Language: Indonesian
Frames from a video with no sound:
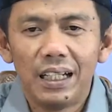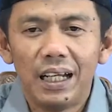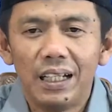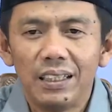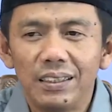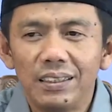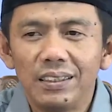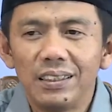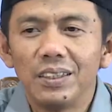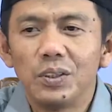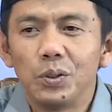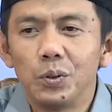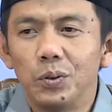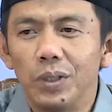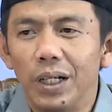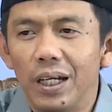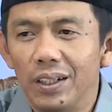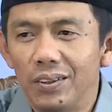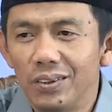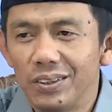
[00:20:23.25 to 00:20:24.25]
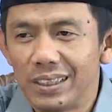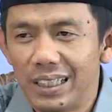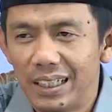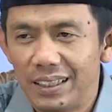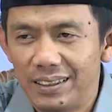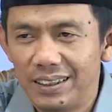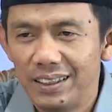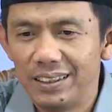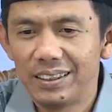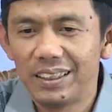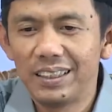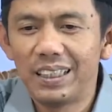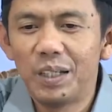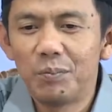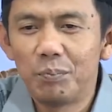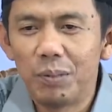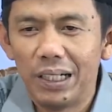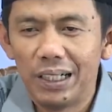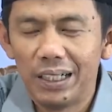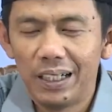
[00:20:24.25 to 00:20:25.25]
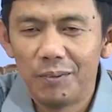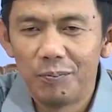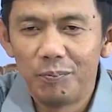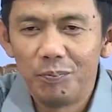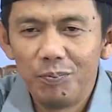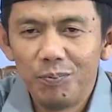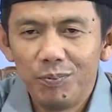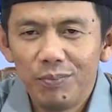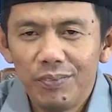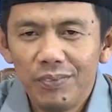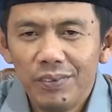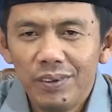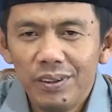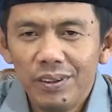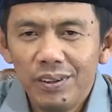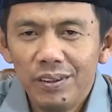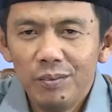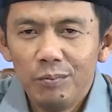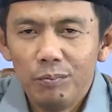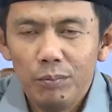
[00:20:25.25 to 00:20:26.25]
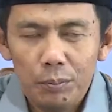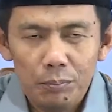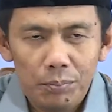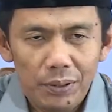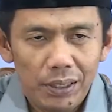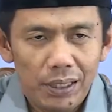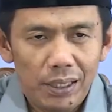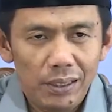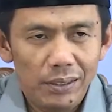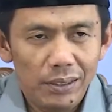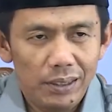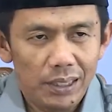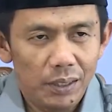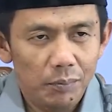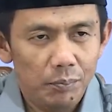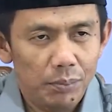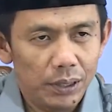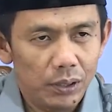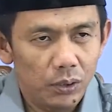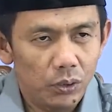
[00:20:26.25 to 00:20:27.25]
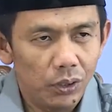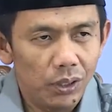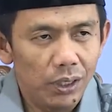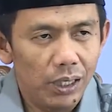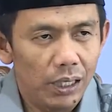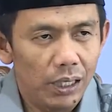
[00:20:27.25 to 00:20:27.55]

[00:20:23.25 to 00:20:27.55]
hatinya juga harus hadir sehingga paham. Memperhatikan betul